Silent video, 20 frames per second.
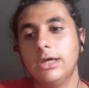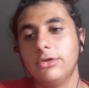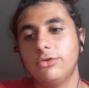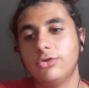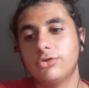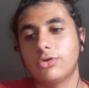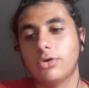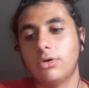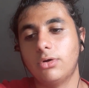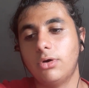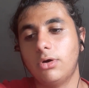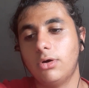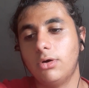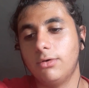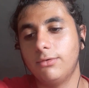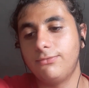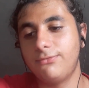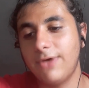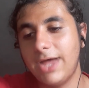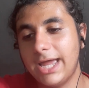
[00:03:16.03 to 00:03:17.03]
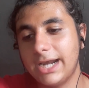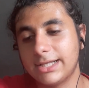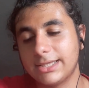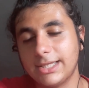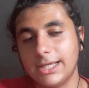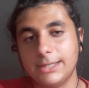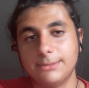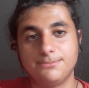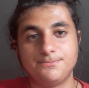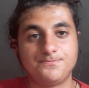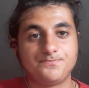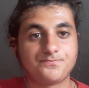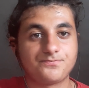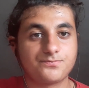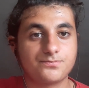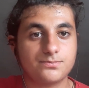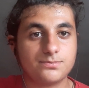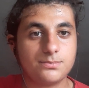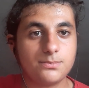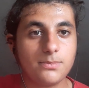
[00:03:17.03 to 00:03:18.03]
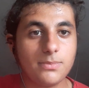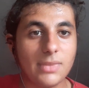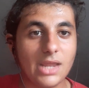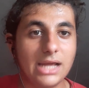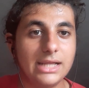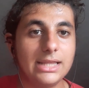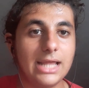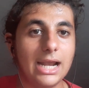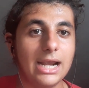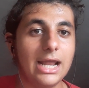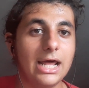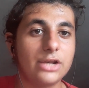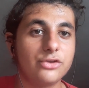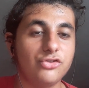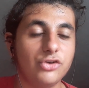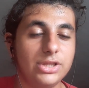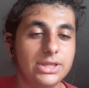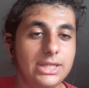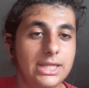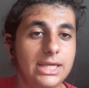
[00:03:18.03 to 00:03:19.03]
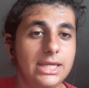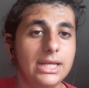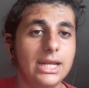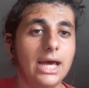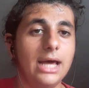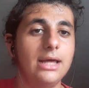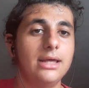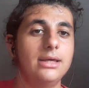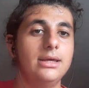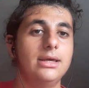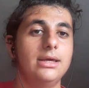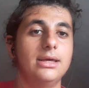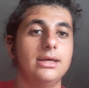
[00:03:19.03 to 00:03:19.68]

ci sono offerte dall'Argentina,